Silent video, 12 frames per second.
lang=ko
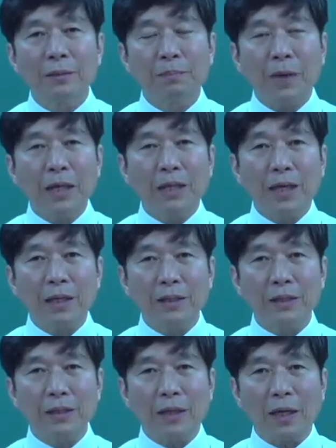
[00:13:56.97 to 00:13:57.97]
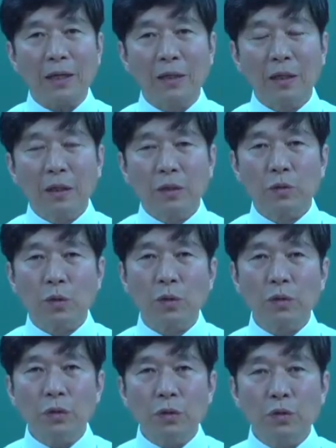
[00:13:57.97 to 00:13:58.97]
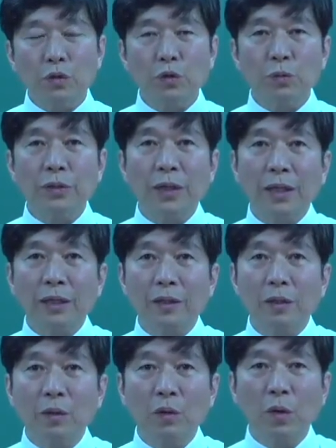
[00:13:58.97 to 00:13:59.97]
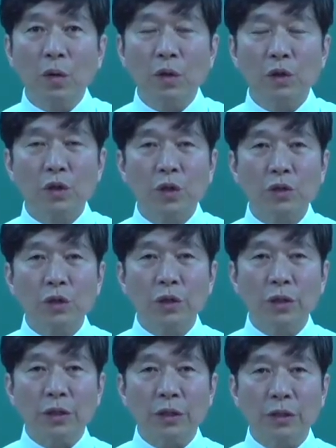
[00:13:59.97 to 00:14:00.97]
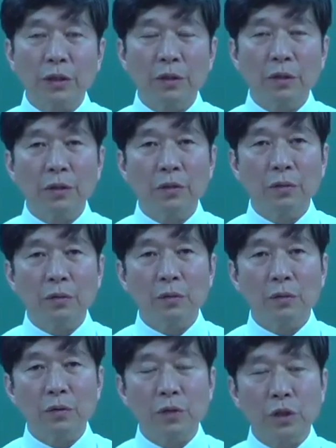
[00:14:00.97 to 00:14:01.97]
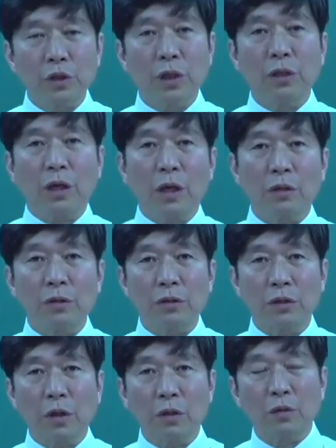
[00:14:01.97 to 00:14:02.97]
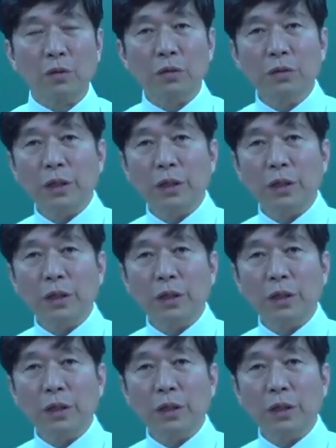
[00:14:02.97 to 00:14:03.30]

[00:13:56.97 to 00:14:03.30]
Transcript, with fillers: 빨리 갈 것인가? 또는 스무 칸을 끌고 천천히 어, 제시간에 갈 것인가? 그런